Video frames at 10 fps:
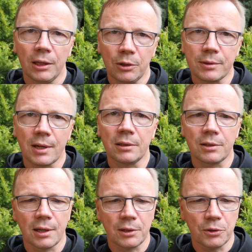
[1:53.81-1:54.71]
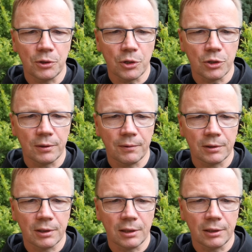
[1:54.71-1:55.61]
I ostatnie zdanie z dzisiejszej
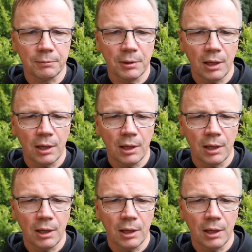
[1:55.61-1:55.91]
Ewangelii.